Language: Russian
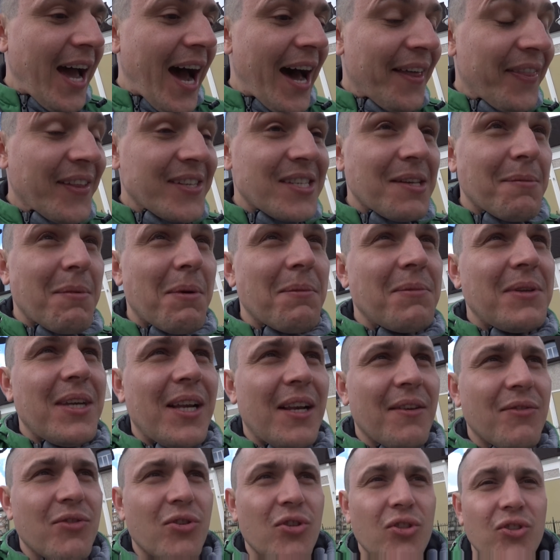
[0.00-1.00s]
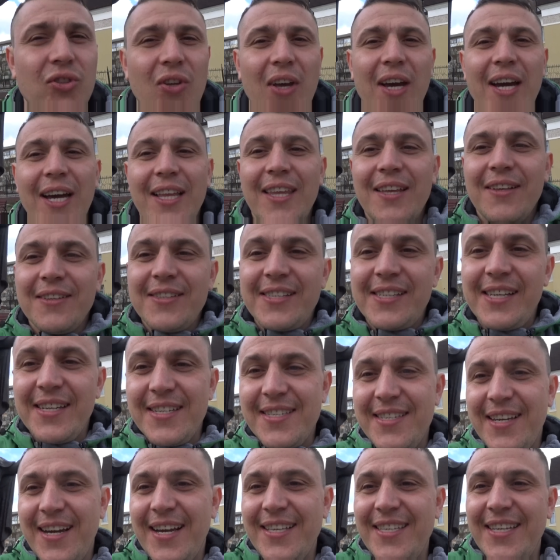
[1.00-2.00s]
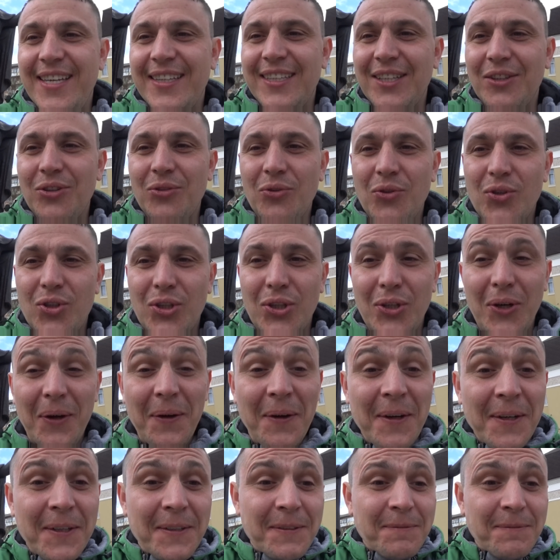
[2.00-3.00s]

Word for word: А на самом деле все, что я хотел сказать, это то, что